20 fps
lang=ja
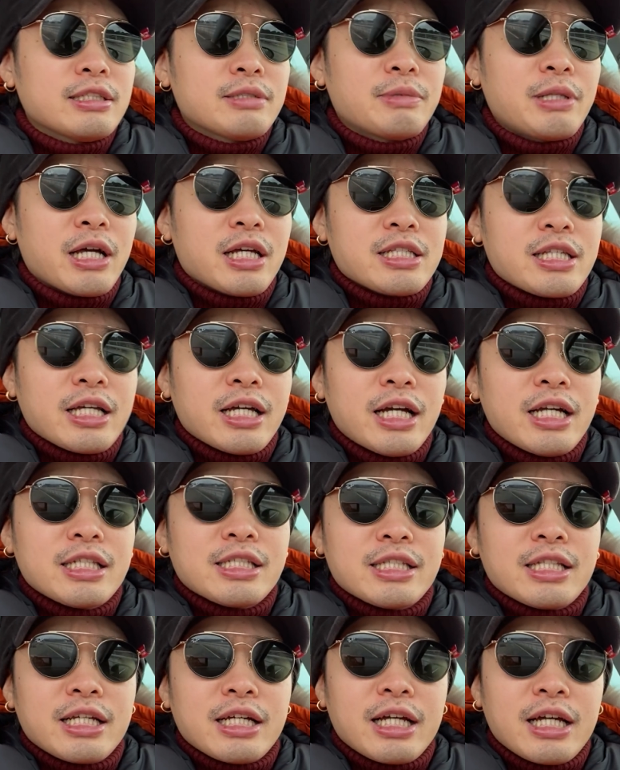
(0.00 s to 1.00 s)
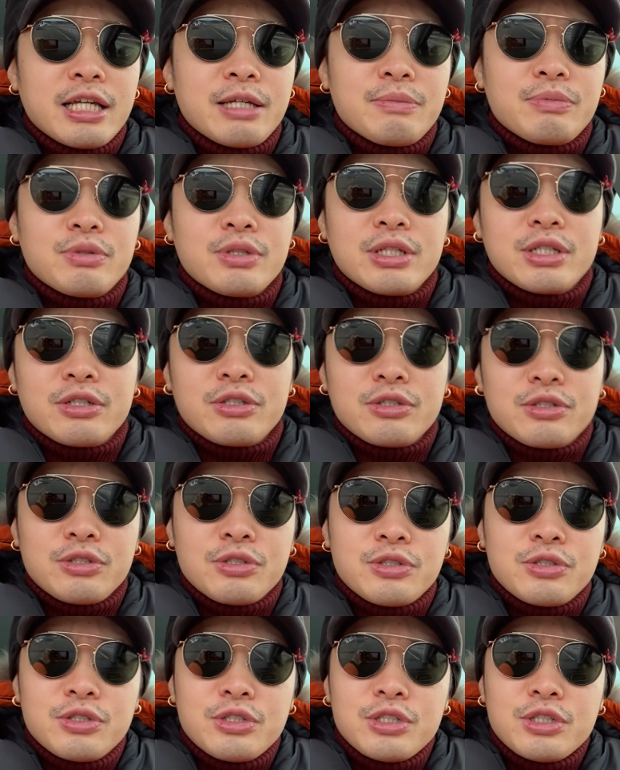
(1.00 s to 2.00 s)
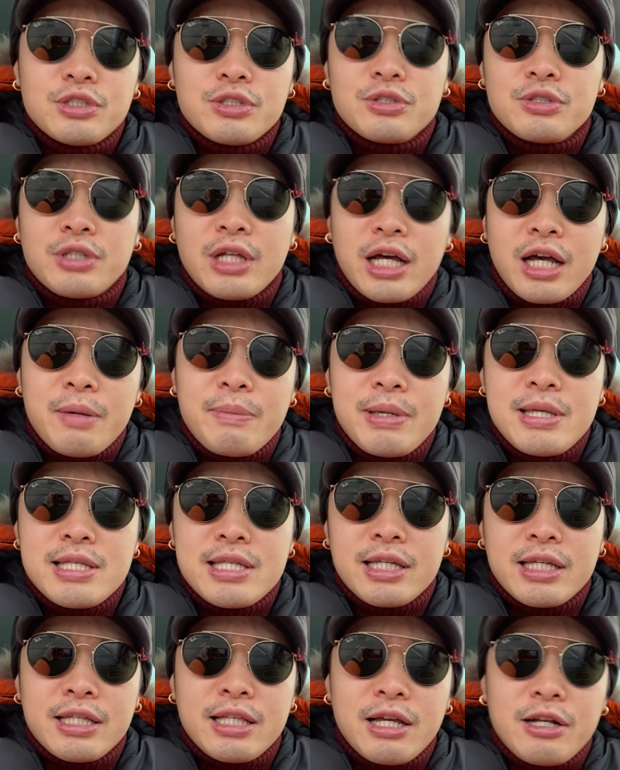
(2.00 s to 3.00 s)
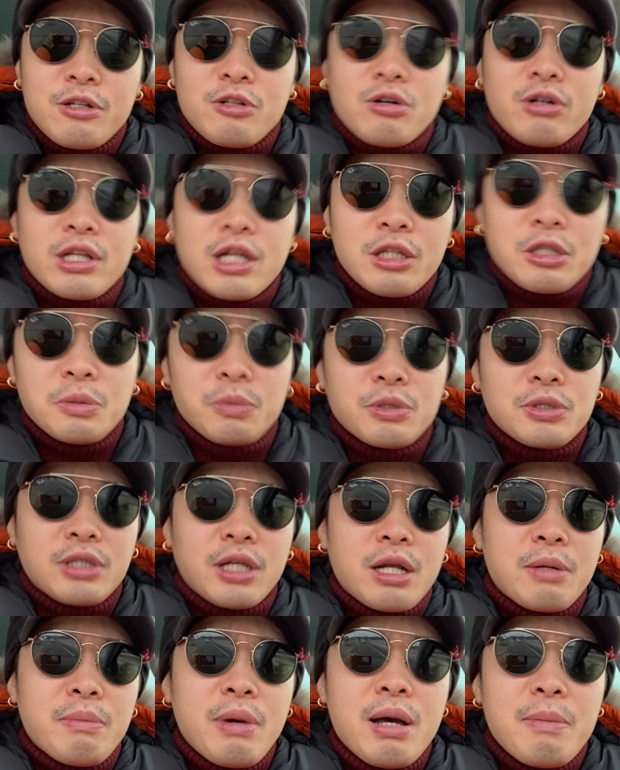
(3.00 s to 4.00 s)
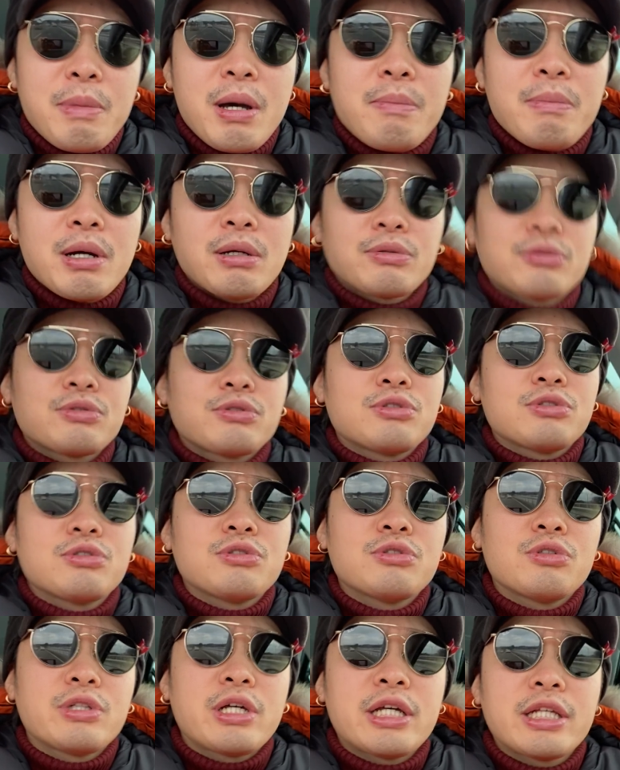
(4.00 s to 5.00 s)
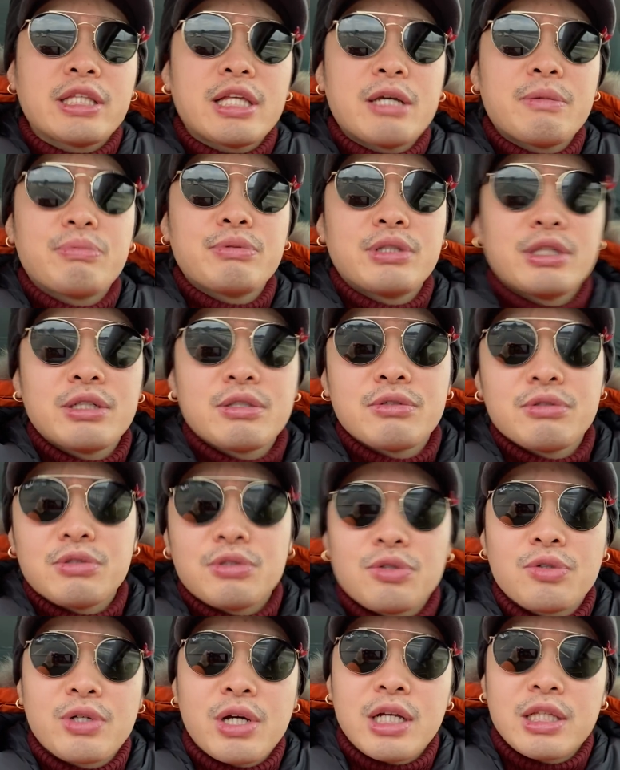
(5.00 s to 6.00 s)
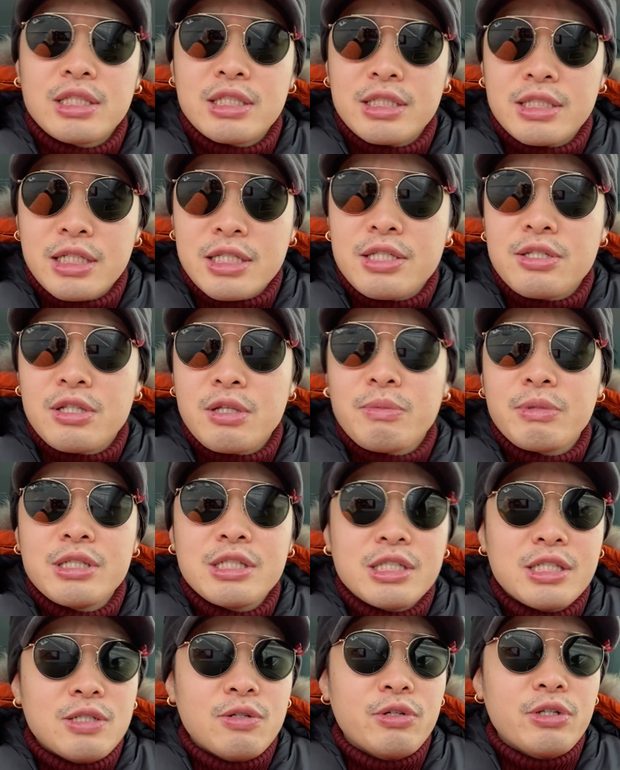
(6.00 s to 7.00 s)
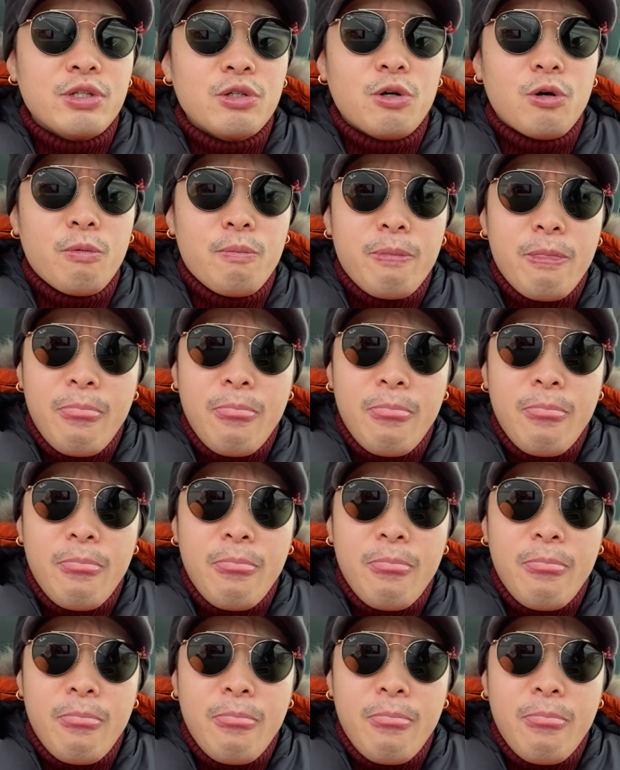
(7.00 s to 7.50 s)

なんか世界一でかいブティック、なんか面積になるのかなと思ったら、まあまあまあ普通の大体ブティックっていう感じですね。西通りの、